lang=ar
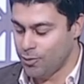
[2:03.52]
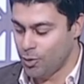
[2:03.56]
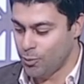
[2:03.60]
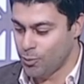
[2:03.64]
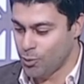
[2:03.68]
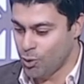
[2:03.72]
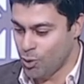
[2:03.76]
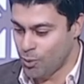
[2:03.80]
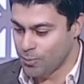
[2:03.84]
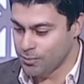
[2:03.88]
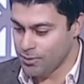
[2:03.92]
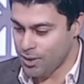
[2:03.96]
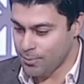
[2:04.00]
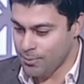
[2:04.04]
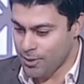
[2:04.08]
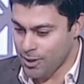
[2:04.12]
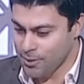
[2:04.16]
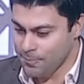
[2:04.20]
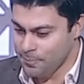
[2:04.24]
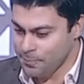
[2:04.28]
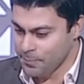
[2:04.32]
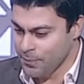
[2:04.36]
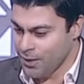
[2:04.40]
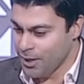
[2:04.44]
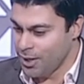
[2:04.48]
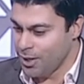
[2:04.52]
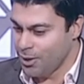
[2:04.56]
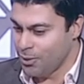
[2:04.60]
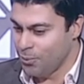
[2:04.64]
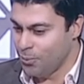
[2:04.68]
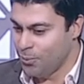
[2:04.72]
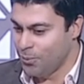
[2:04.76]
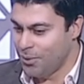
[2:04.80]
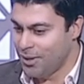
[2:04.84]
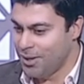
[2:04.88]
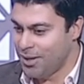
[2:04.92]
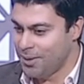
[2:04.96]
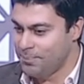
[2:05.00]
لنا في عمرهم طبعا
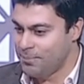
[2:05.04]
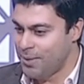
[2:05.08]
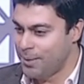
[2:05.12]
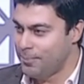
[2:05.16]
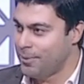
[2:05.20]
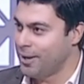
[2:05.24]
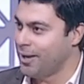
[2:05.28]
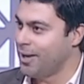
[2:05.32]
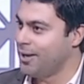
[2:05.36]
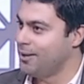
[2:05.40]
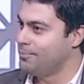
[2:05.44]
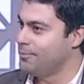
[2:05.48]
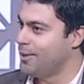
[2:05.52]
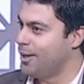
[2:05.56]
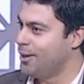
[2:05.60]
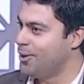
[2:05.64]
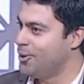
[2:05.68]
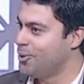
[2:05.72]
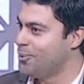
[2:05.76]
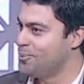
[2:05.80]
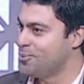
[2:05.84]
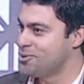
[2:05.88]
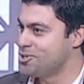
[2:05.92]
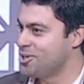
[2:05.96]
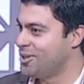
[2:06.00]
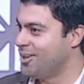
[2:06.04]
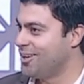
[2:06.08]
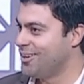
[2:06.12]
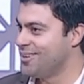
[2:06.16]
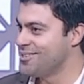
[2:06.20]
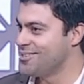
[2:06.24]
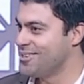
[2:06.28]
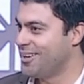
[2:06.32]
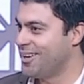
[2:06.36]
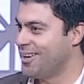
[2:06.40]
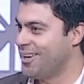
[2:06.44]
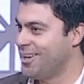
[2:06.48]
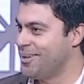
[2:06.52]
ومهما اتكلمنا عليهم مش
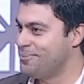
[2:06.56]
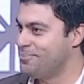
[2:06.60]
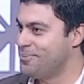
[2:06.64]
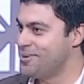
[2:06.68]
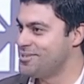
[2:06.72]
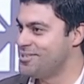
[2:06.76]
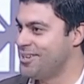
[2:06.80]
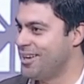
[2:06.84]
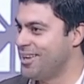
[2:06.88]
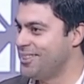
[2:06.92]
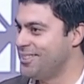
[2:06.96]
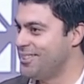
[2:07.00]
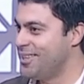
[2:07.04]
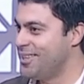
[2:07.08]
هنخلص الكلام بس دي